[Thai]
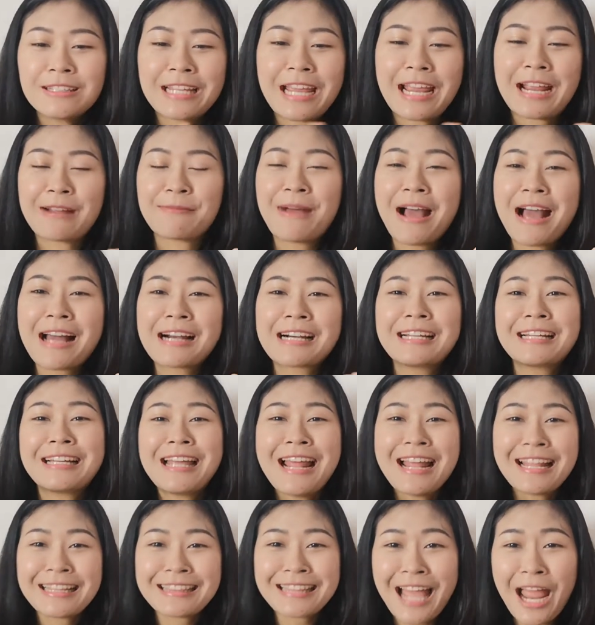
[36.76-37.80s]
เก่งมากเลย
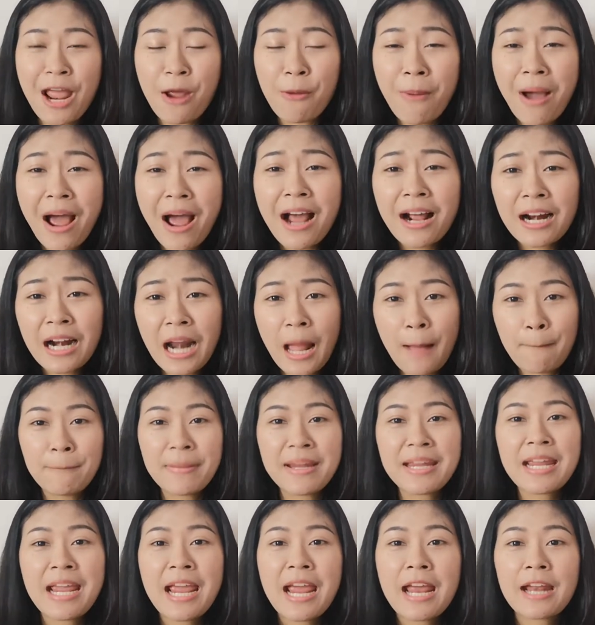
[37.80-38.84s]
แต่ว่ากลับ
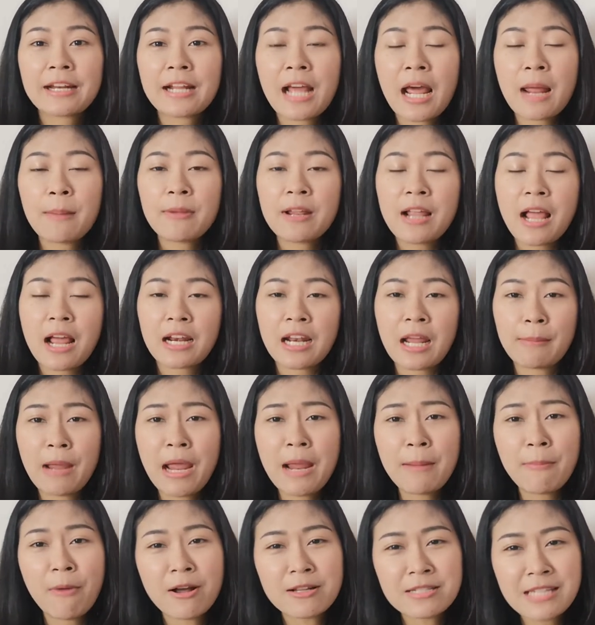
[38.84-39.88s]
มีเหตุการณ์บางอย่างทำ
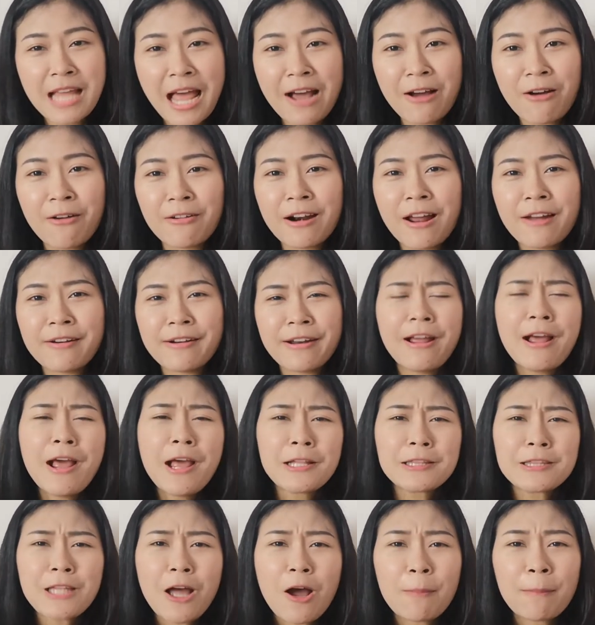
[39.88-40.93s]
ให้หมอชาของเราเนี่ย
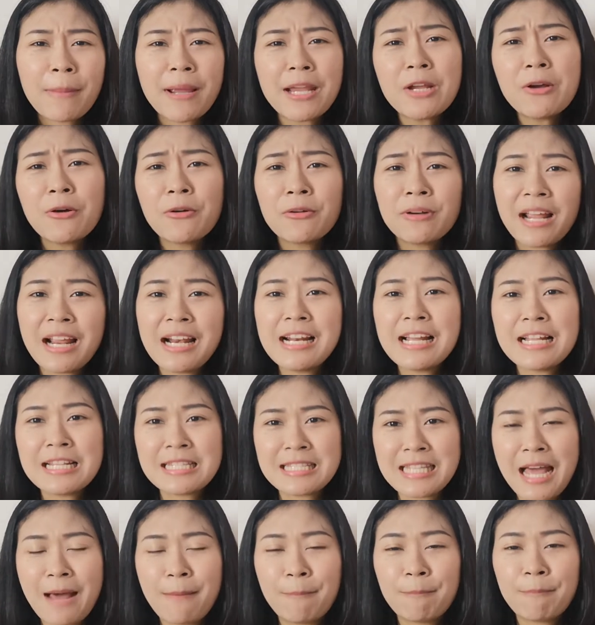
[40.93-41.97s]
ต้องไปอยู่ในเรือน
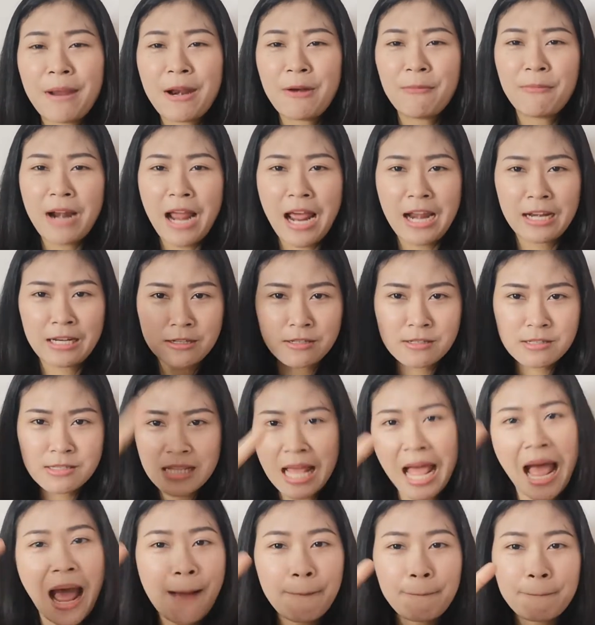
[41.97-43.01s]
จำเป็นเวลาถึง
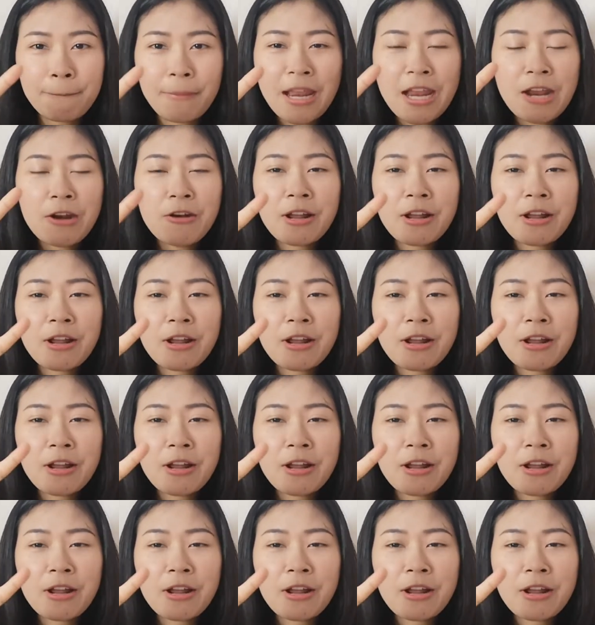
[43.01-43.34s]
3 ปี